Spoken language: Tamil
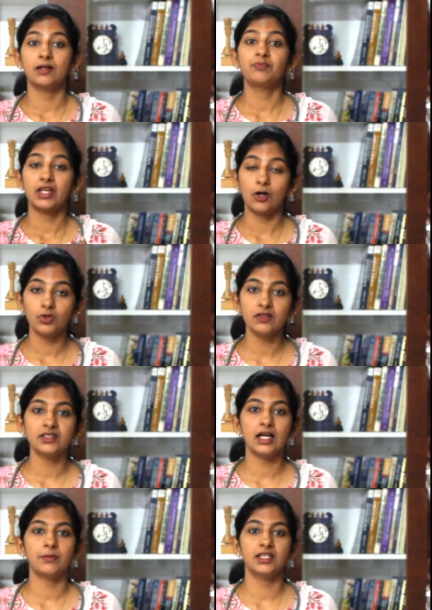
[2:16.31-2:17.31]
அவங்கள வந்து
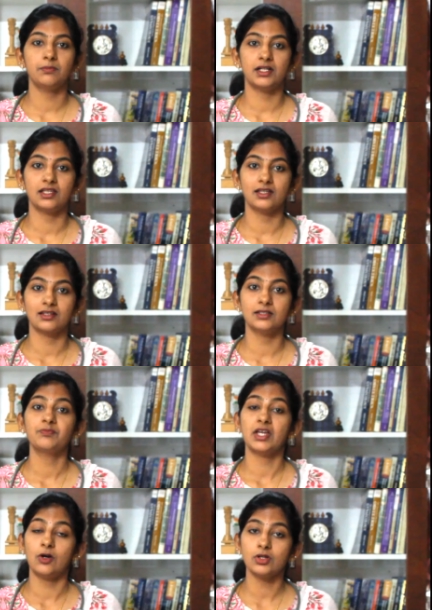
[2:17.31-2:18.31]
அமைதிப்படுத்திக்கிறது
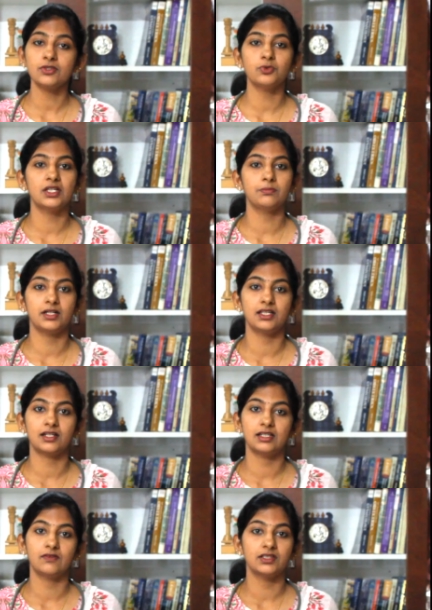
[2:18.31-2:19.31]
அவங்கள சூதன் பண்ணிக்கிறதுல
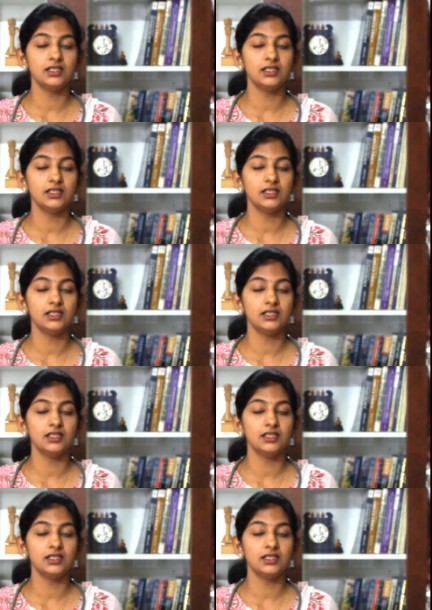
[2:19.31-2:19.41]
வந்து